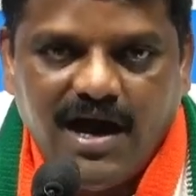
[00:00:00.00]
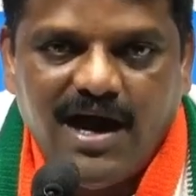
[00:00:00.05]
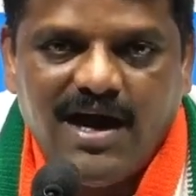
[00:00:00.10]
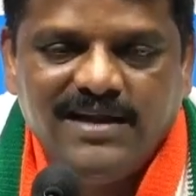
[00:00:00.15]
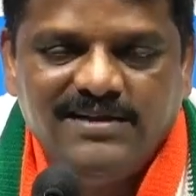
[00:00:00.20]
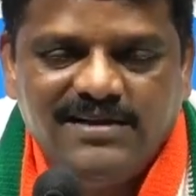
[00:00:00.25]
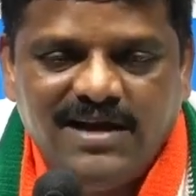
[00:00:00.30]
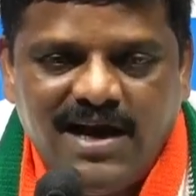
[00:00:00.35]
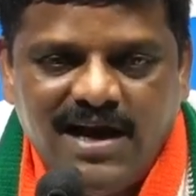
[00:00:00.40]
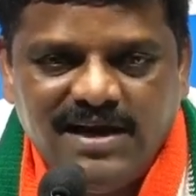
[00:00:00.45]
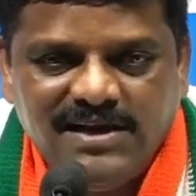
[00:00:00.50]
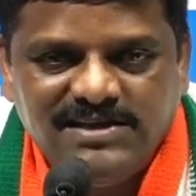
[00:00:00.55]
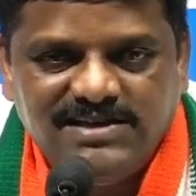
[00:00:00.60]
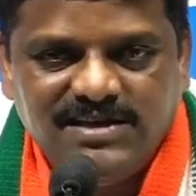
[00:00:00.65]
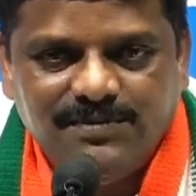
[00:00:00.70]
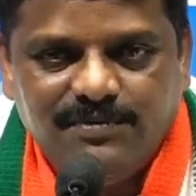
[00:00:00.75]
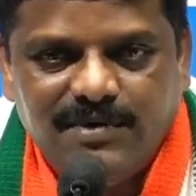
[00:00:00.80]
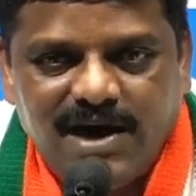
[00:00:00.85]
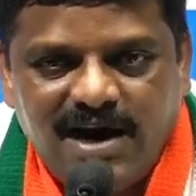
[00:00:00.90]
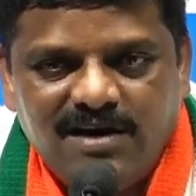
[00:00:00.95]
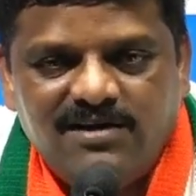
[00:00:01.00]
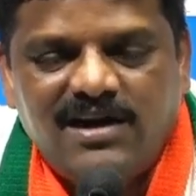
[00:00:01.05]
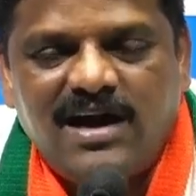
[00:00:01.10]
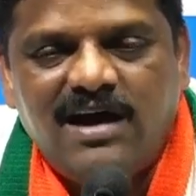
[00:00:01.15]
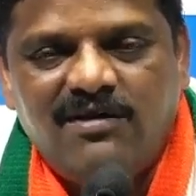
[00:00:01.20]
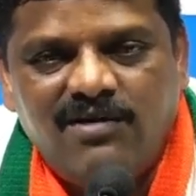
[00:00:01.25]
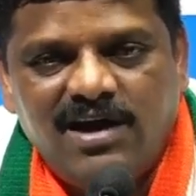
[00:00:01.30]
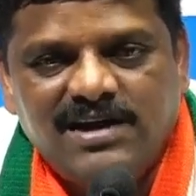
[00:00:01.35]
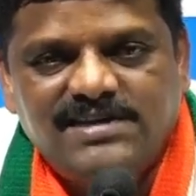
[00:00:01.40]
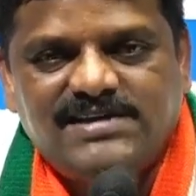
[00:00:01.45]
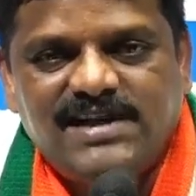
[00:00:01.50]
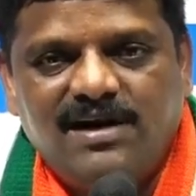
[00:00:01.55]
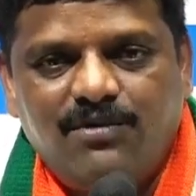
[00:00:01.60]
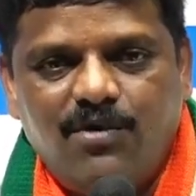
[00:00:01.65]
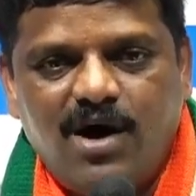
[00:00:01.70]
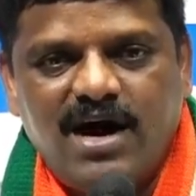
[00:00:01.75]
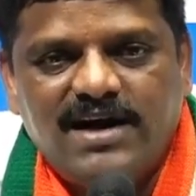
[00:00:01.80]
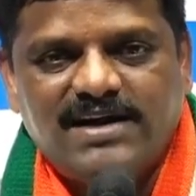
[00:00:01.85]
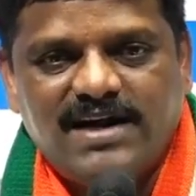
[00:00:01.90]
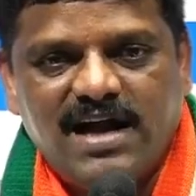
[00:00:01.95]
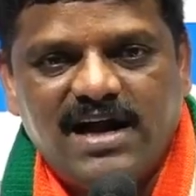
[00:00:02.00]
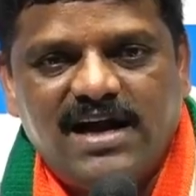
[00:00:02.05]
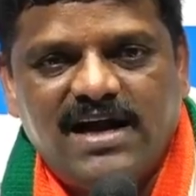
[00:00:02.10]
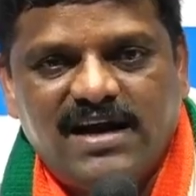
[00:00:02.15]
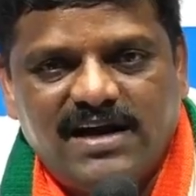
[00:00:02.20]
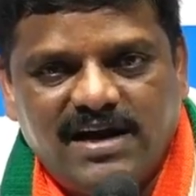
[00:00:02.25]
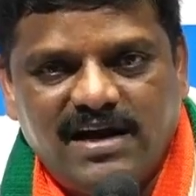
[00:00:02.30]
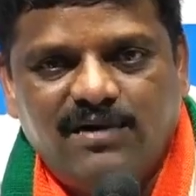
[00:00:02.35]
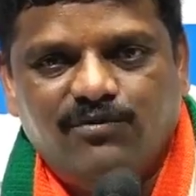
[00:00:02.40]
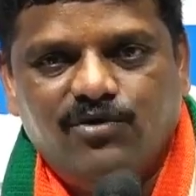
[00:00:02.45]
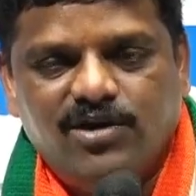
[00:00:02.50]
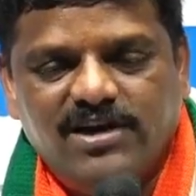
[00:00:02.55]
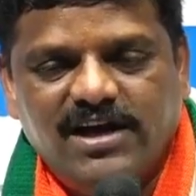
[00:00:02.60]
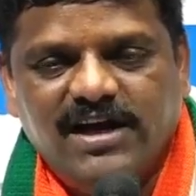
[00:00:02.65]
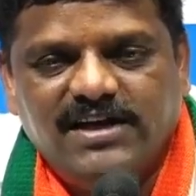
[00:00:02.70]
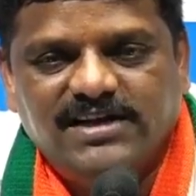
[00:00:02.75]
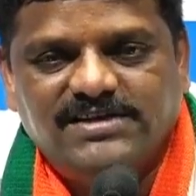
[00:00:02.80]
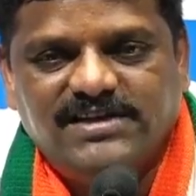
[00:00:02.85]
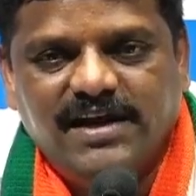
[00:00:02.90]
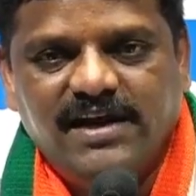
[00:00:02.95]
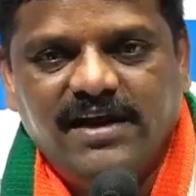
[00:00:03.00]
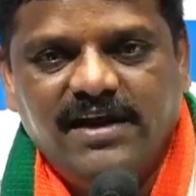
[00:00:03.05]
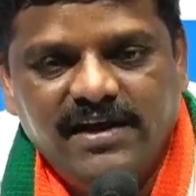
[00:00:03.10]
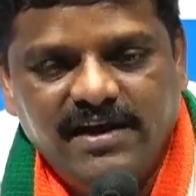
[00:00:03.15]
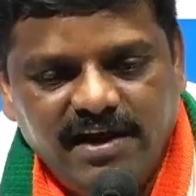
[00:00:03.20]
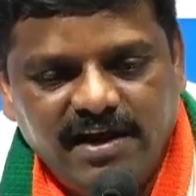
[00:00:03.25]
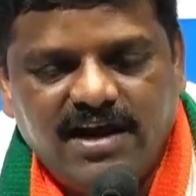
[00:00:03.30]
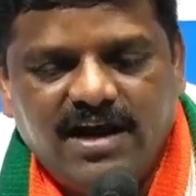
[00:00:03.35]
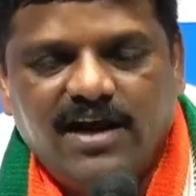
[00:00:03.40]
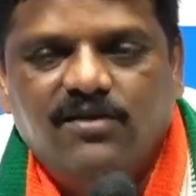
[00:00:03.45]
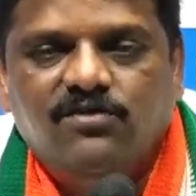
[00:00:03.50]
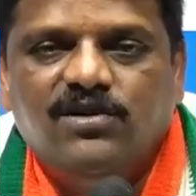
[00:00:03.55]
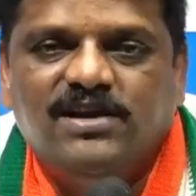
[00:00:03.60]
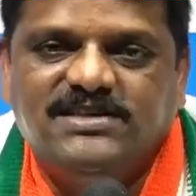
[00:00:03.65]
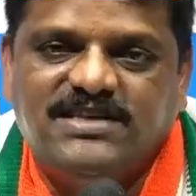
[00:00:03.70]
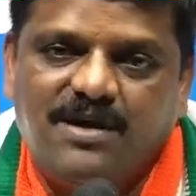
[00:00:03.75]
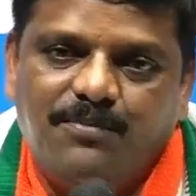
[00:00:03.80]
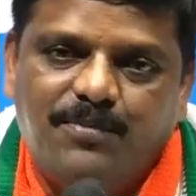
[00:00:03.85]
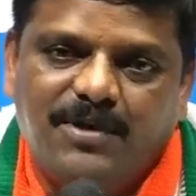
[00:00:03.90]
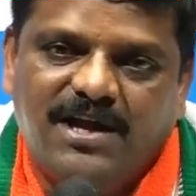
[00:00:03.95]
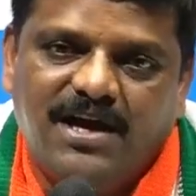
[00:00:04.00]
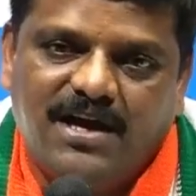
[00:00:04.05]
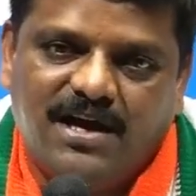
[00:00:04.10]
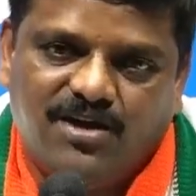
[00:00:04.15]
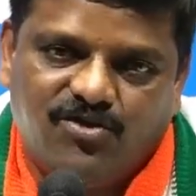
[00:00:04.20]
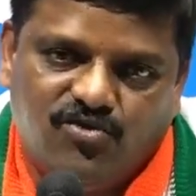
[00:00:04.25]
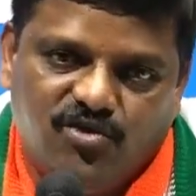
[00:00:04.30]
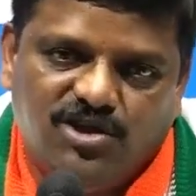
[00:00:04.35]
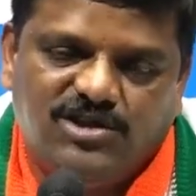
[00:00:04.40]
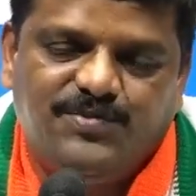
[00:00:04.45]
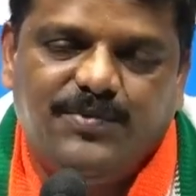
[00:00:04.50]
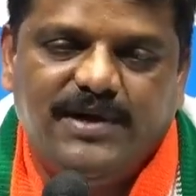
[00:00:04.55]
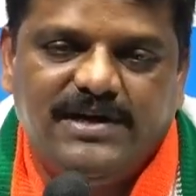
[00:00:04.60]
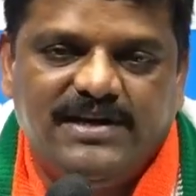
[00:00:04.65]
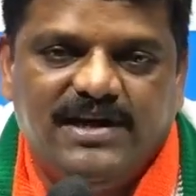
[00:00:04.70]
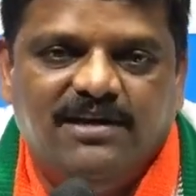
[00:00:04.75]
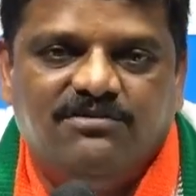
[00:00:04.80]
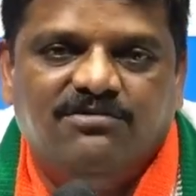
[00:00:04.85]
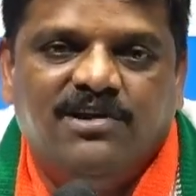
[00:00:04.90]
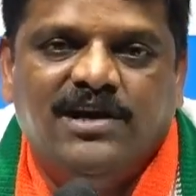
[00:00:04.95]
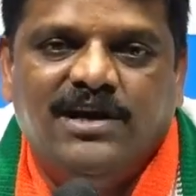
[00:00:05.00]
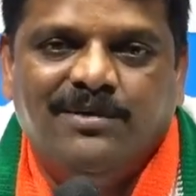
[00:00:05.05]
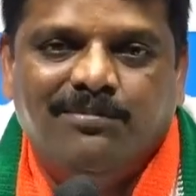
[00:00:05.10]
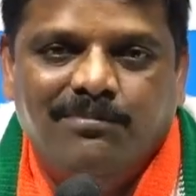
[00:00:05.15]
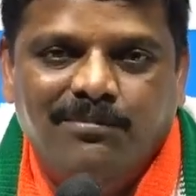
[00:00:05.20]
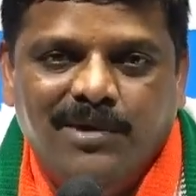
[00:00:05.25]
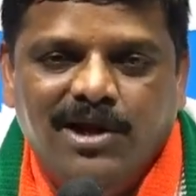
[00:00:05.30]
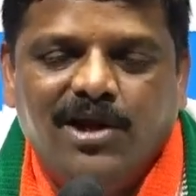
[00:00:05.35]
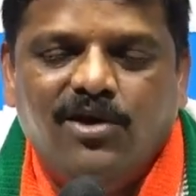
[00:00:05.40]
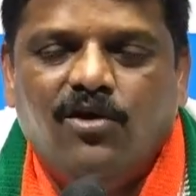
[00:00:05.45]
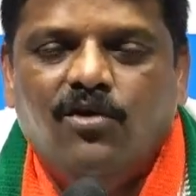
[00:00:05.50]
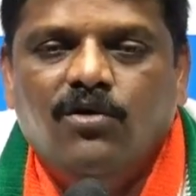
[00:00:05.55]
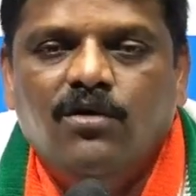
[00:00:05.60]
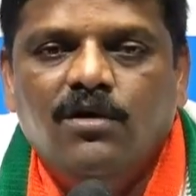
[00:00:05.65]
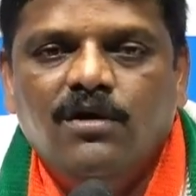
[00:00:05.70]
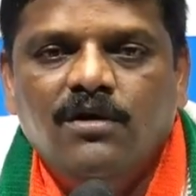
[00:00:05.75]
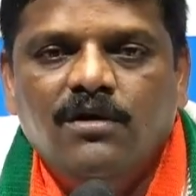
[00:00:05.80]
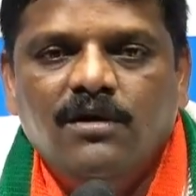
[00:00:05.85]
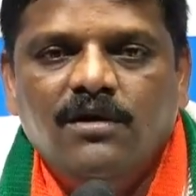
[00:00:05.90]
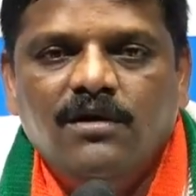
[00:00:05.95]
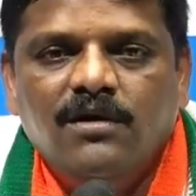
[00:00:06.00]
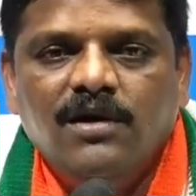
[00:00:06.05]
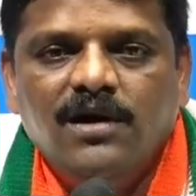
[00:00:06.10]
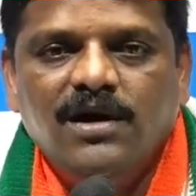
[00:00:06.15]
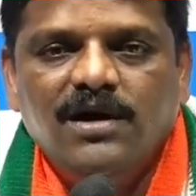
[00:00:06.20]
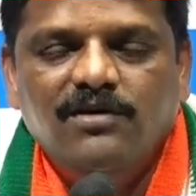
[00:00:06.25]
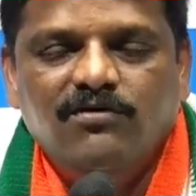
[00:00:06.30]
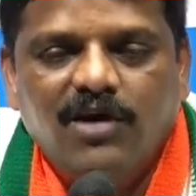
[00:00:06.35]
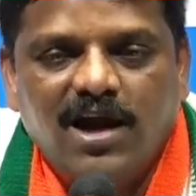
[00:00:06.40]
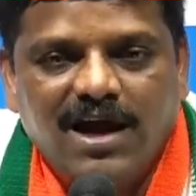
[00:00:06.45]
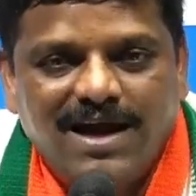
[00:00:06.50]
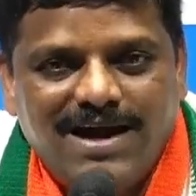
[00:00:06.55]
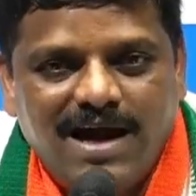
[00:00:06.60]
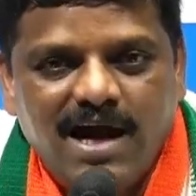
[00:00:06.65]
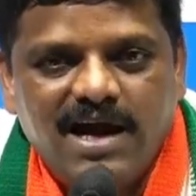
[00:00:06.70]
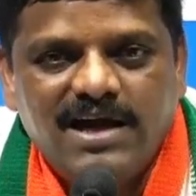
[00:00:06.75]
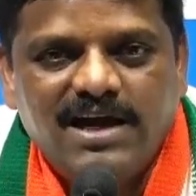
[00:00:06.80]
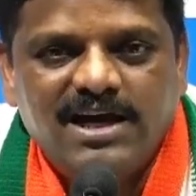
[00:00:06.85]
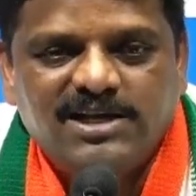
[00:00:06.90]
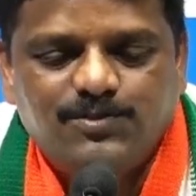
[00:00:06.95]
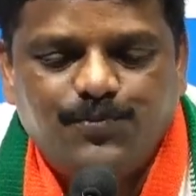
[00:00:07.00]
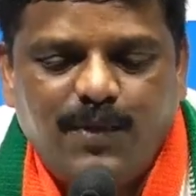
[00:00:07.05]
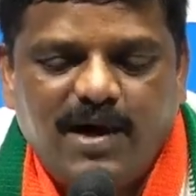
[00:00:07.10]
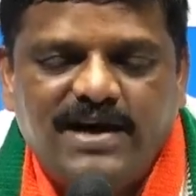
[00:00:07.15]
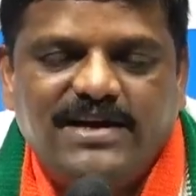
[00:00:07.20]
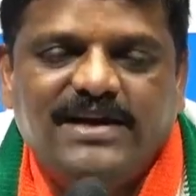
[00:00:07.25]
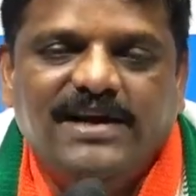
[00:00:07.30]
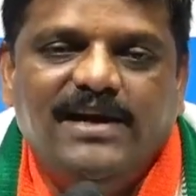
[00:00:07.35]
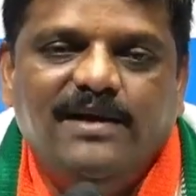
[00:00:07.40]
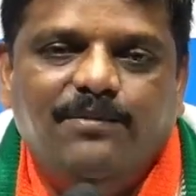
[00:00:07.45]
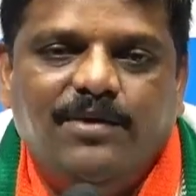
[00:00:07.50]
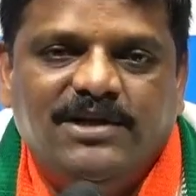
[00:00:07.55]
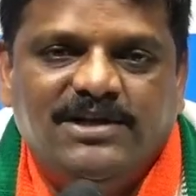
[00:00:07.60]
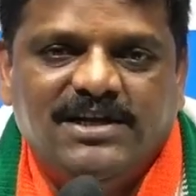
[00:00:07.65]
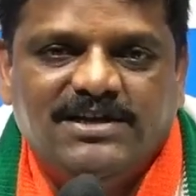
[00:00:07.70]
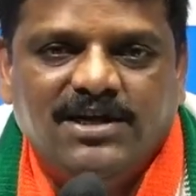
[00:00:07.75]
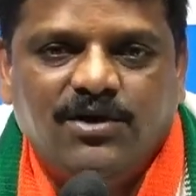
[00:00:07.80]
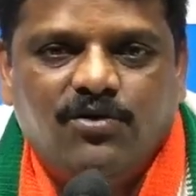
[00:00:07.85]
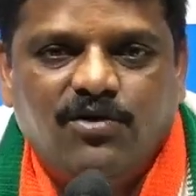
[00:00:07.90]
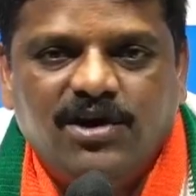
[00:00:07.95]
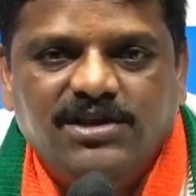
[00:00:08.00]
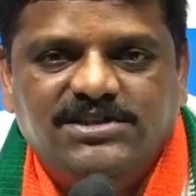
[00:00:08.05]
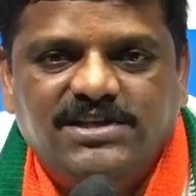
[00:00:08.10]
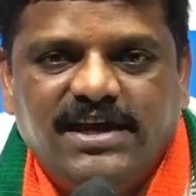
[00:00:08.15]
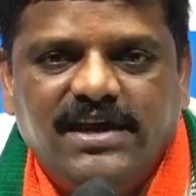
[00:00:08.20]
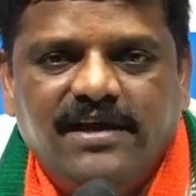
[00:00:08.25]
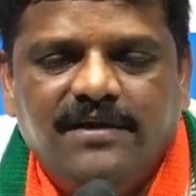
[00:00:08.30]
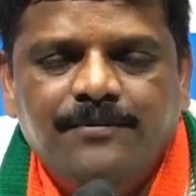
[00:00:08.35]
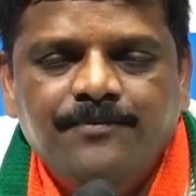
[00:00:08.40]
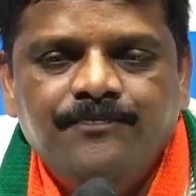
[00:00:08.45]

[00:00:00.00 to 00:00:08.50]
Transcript: ఆంధ్ర నుంచి మనకు రావాల్సిన వాటాలు అడగడం వదిలేసి ఇక్కడున్న సంపద అక్కడ దోచిపెట్టినటువంటి మీరు ఇవాళ కాంగ్రెస్ పార్టీ నిబద్ధత గురించి